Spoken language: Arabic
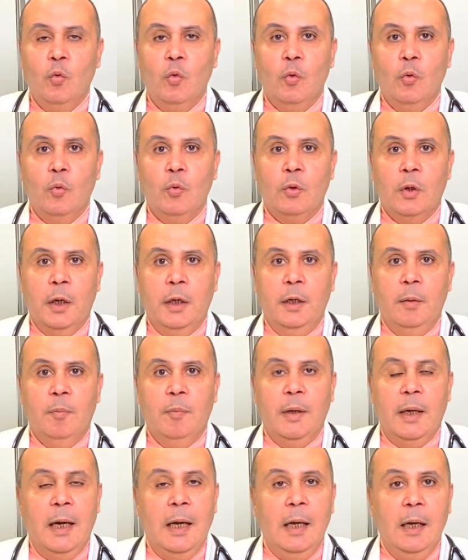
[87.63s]
طيب
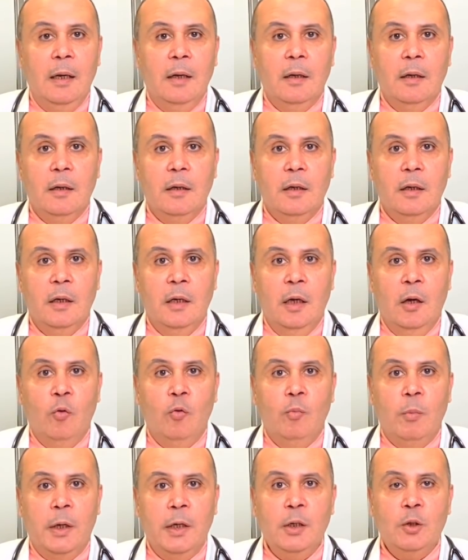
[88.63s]
هل لو
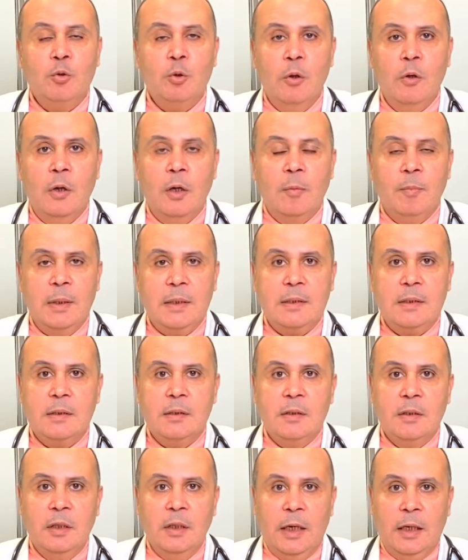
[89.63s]
مريض سكر بس
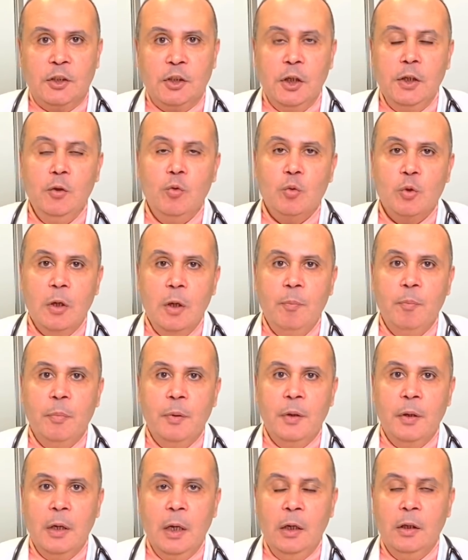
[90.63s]
عشان يصاب
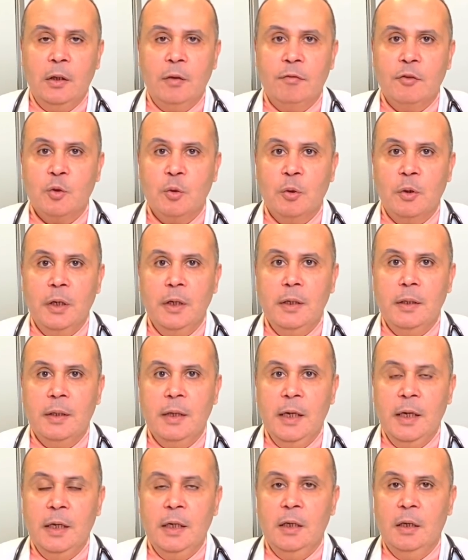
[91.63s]
بجلطه في الشريان
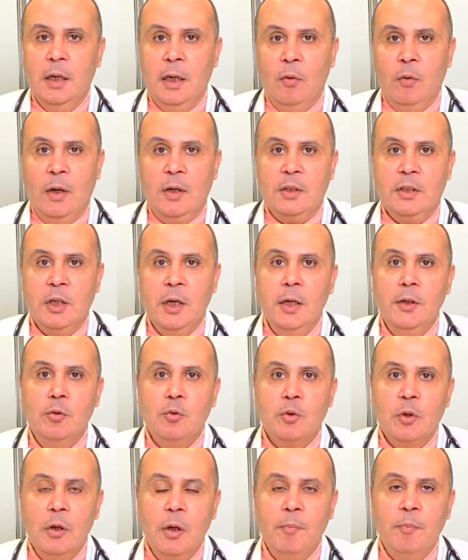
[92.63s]
التاجي او عشان
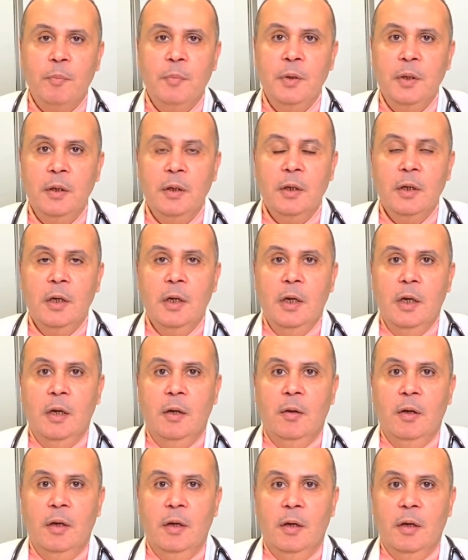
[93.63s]
يصاب
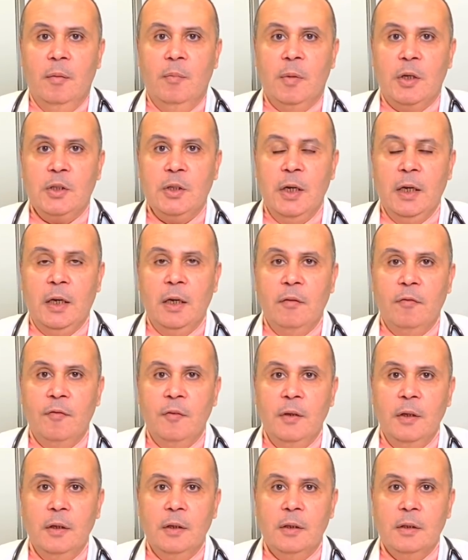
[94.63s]
بمشاكل آه،
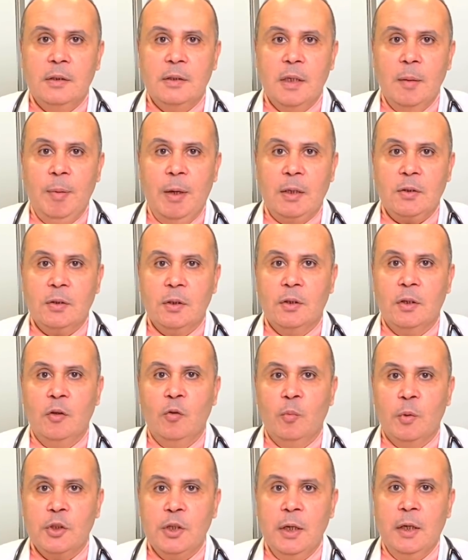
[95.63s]
في الذبحه الصدريه
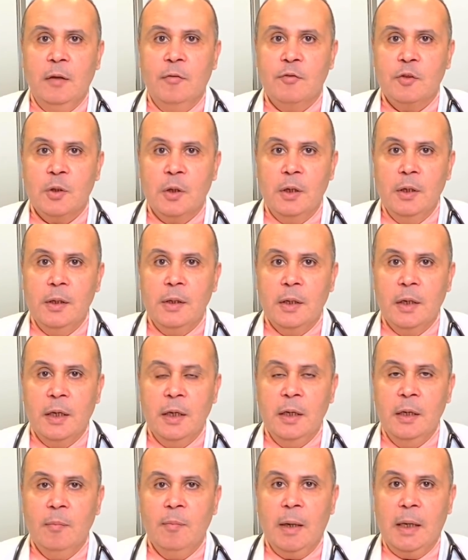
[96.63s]
ومشاكل في الشريان
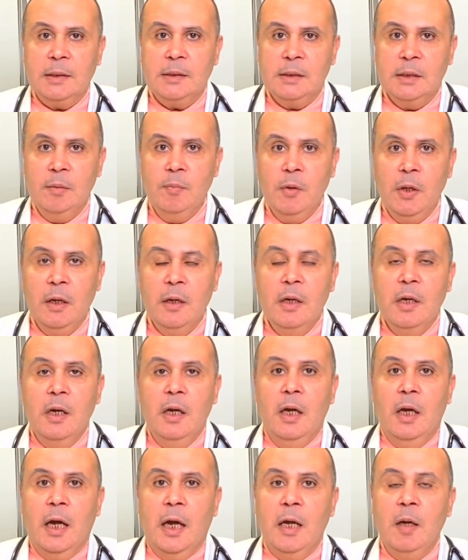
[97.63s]
التاجيه مع السمنه
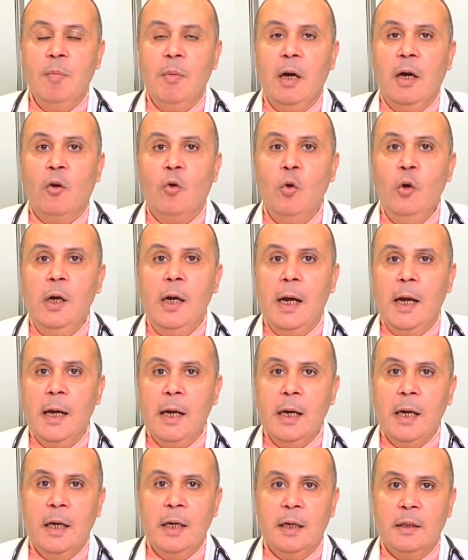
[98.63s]
هيبقى كل
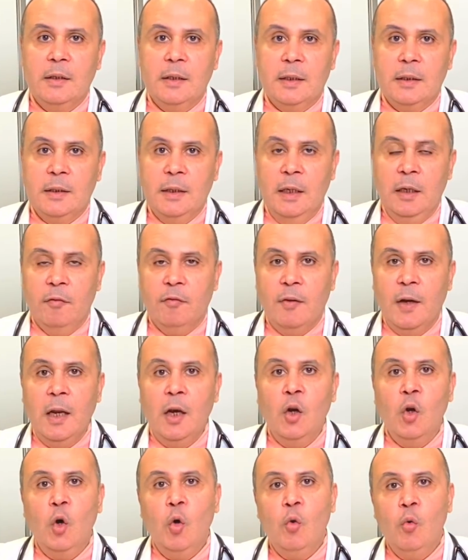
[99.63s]
حاجه هتختلف هل
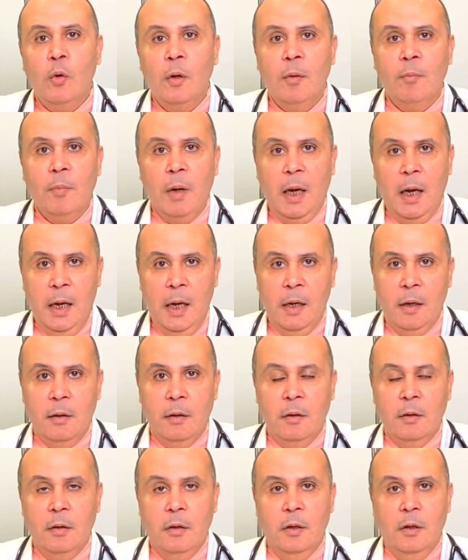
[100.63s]
هو معاه
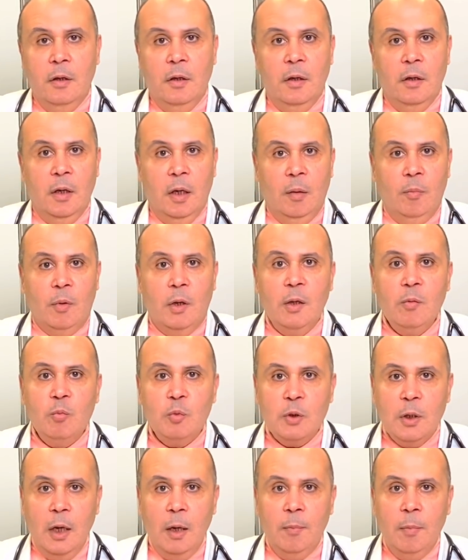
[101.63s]
امراض
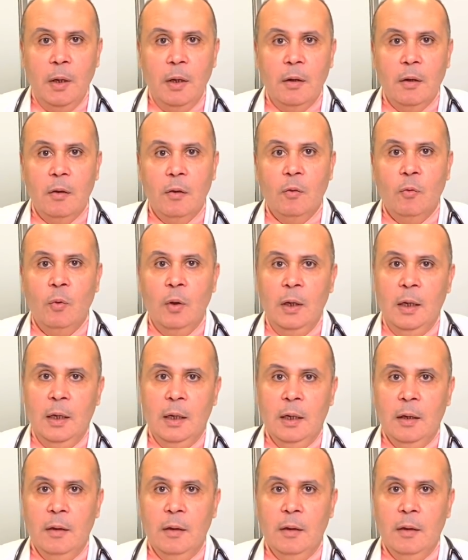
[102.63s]
مصاحبه ولا لا